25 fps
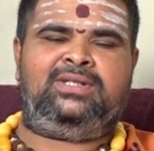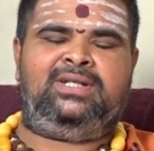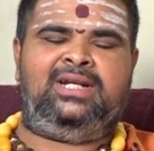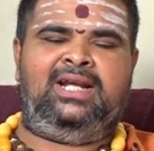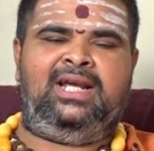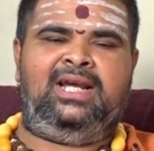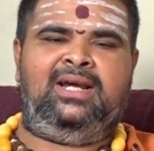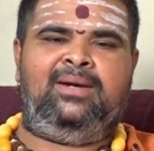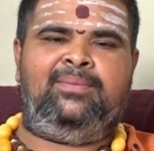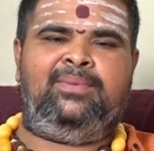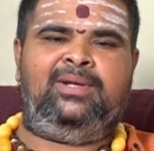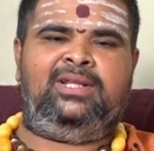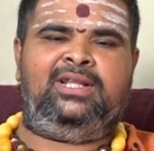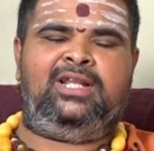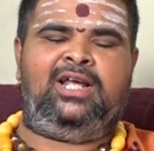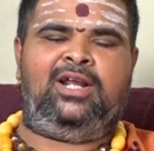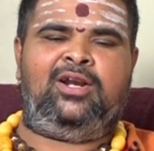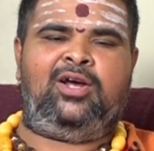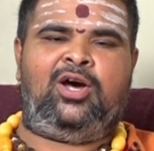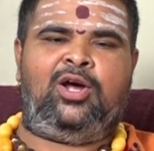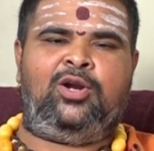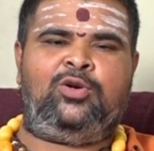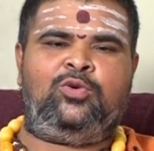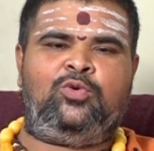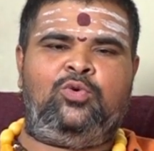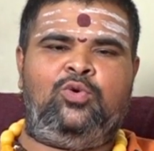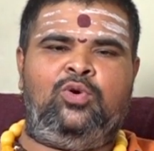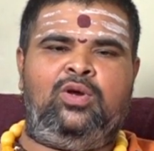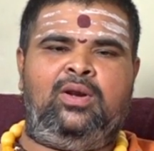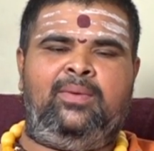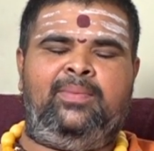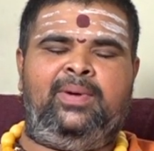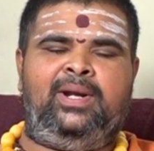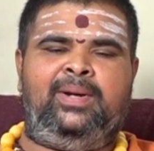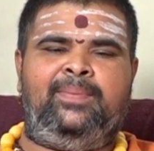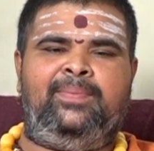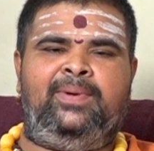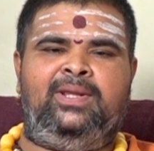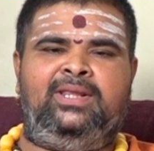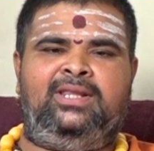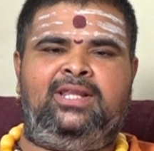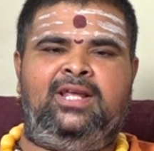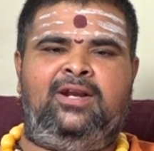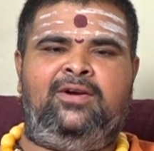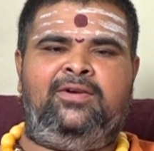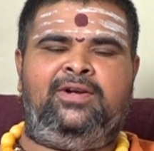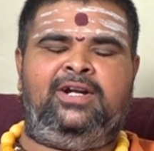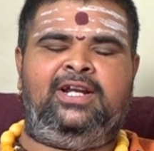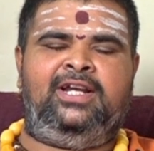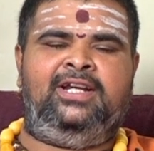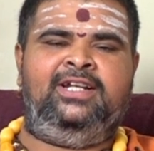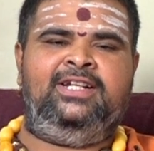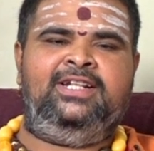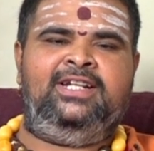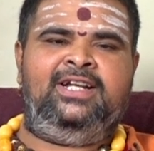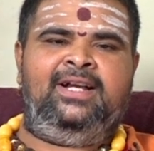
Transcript: స్నేహబంధాలు అనుకూలమైన ఫలితాలు ఉంటే